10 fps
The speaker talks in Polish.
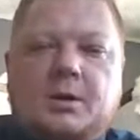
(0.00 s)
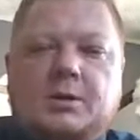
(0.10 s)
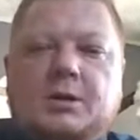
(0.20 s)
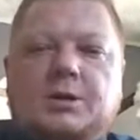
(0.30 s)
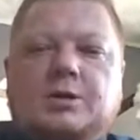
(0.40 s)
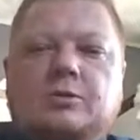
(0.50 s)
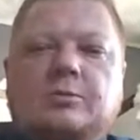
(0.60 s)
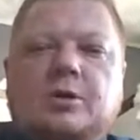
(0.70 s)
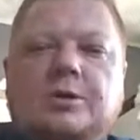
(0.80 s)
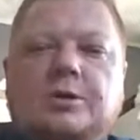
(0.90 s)
Nasze
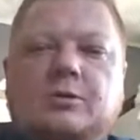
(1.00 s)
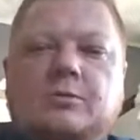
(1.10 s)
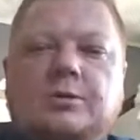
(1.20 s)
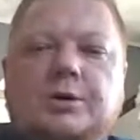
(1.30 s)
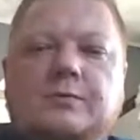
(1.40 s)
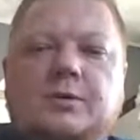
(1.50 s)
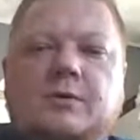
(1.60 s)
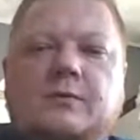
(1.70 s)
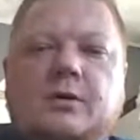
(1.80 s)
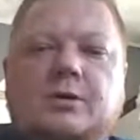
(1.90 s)
ubogie komórki
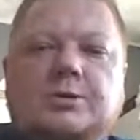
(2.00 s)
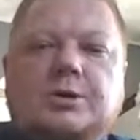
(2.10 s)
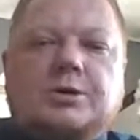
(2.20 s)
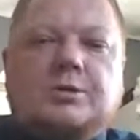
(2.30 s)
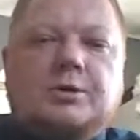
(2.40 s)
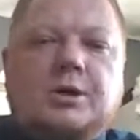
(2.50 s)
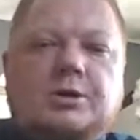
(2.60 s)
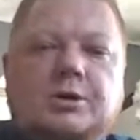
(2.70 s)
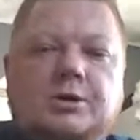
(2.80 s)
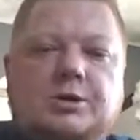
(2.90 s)
wydawały im się
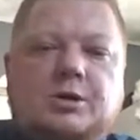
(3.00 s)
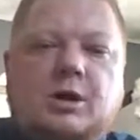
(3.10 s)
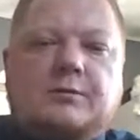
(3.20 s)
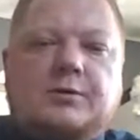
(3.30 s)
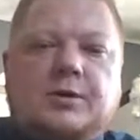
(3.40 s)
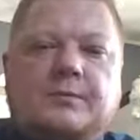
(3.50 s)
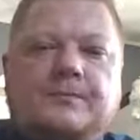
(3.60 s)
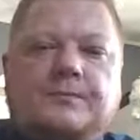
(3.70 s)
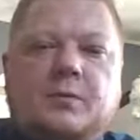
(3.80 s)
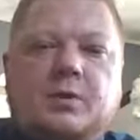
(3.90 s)
ciemniejsze niż dały.
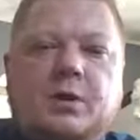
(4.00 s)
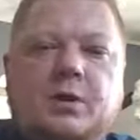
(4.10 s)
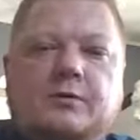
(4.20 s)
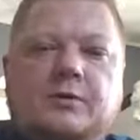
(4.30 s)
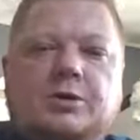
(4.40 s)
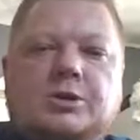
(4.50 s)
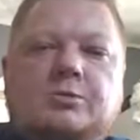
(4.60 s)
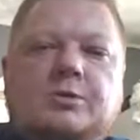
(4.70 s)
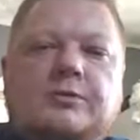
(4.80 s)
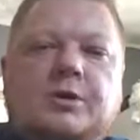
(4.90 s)
Nocy
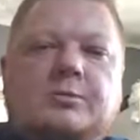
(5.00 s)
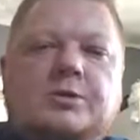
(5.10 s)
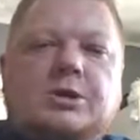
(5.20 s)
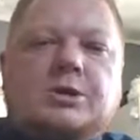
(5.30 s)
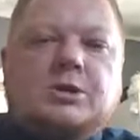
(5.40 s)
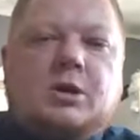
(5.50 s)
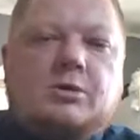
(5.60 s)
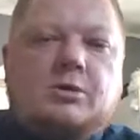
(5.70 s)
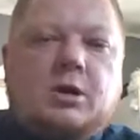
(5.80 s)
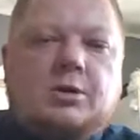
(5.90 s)
mówiłam przez
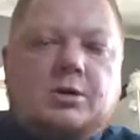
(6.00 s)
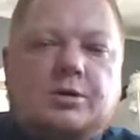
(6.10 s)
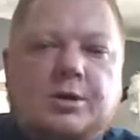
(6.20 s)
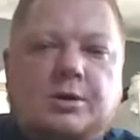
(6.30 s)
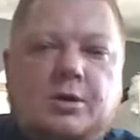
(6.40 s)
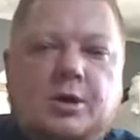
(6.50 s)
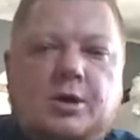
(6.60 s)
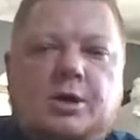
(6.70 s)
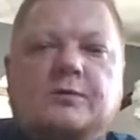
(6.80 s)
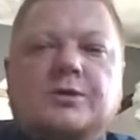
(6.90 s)
sen o Aldonie
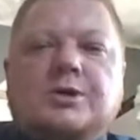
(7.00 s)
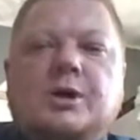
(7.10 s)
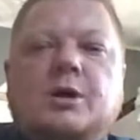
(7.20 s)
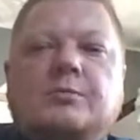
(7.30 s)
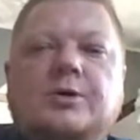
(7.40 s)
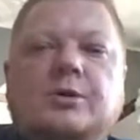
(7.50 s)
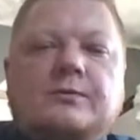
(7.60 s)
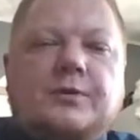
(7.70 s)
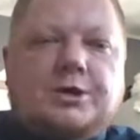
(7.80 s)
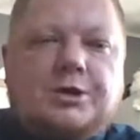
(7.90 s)
i widziałam
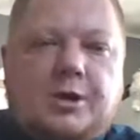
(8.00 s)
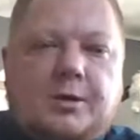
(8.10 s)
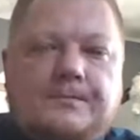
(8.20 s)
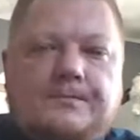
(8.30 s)
ją we śnie.